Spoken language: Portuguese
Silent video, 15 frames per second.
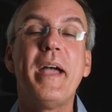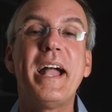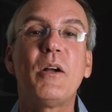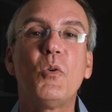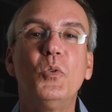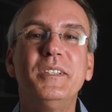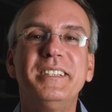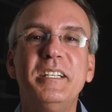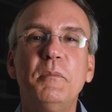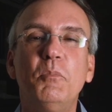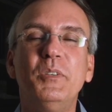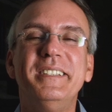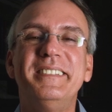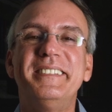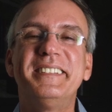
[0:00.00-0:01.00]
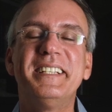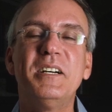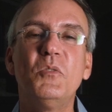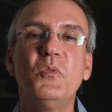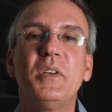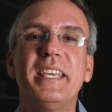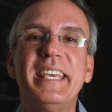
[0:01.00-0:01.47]
é a
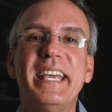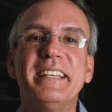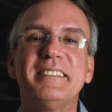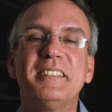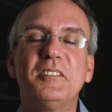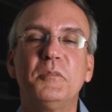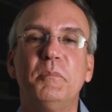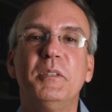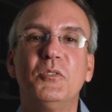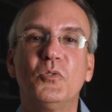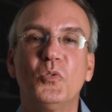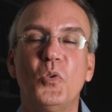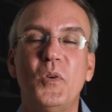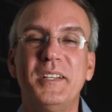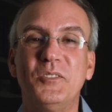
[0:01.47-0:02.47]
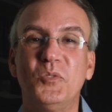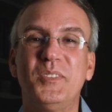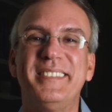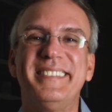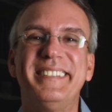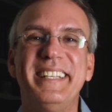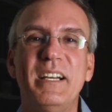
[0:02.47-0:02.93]
contribuição que essas pessoas, o
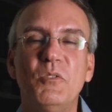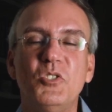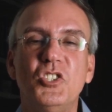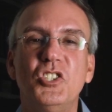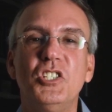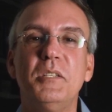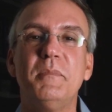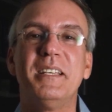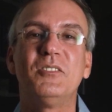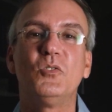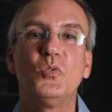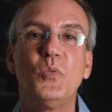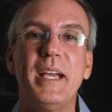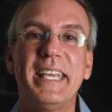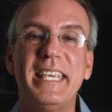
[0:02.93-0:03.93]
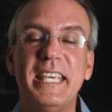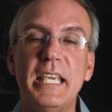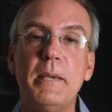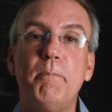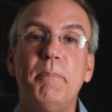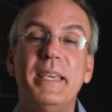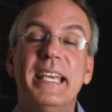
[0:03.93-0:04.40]
seu time, a sua
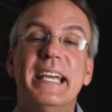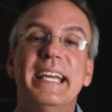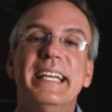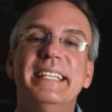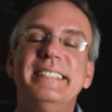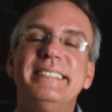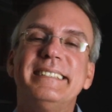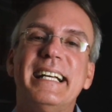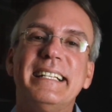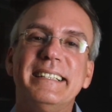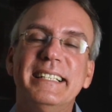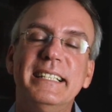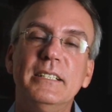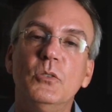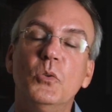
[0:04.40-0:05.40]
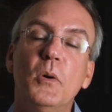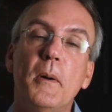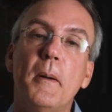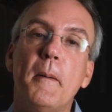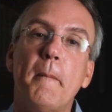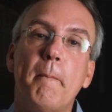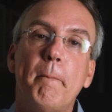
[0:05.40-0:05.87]
equipe está
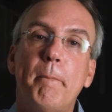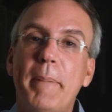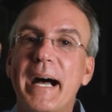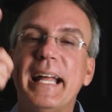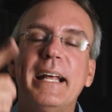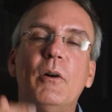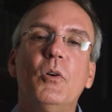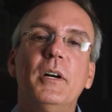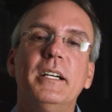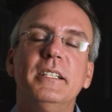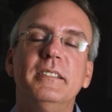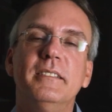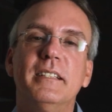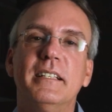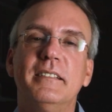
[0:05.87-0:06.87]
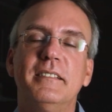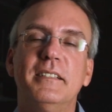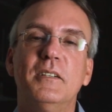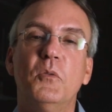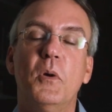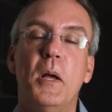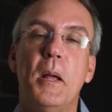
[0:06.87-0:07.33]
dando para a organização,